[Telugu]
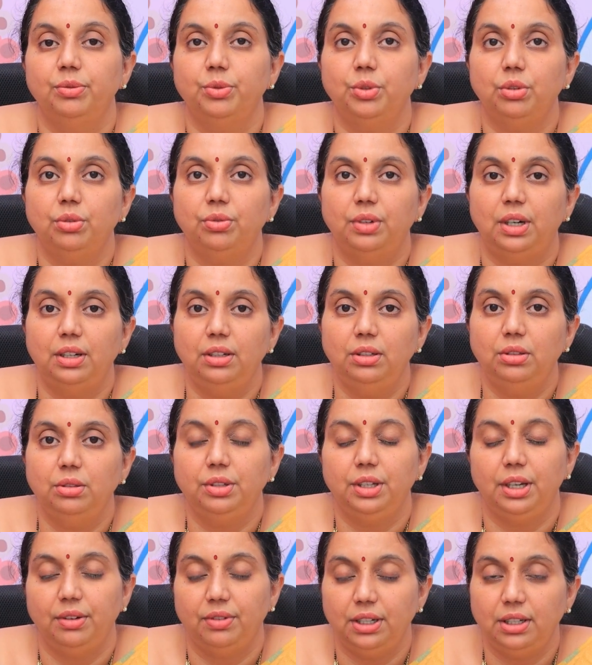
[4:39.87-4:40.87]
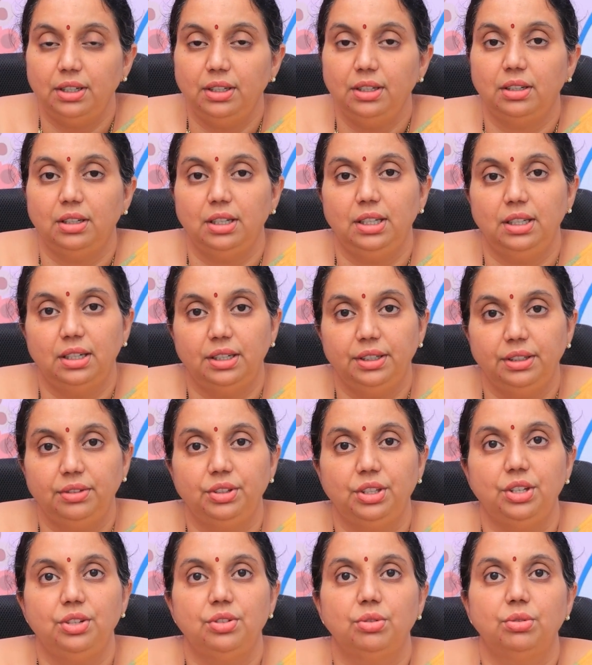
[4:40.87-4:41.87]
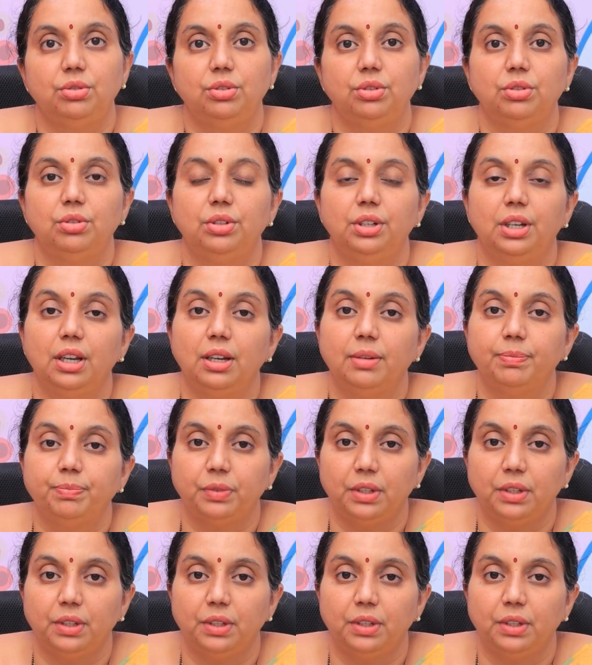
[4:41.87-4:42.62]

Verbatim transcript: సో వాళ్ళు ఎవరైనా ఇలాంటివి తీసుకుంటుంటే